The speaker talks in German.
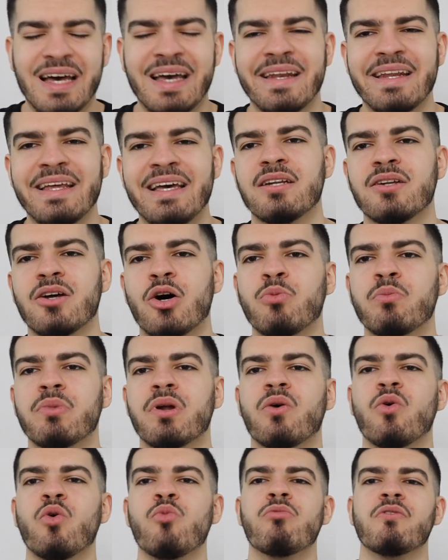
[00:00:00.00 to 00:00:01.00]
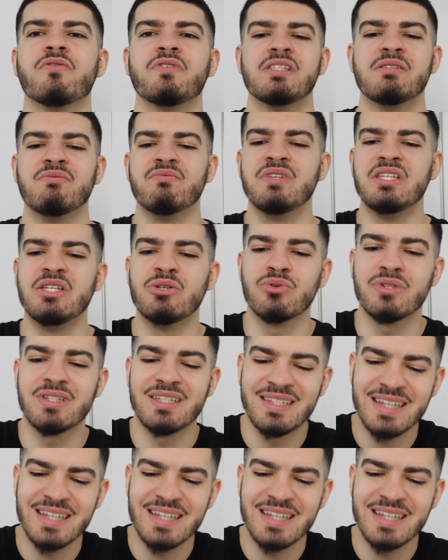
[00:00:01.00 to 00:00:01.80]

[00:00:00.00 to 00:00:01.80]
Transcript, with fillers: einen Daumen nach oben auf diesem Video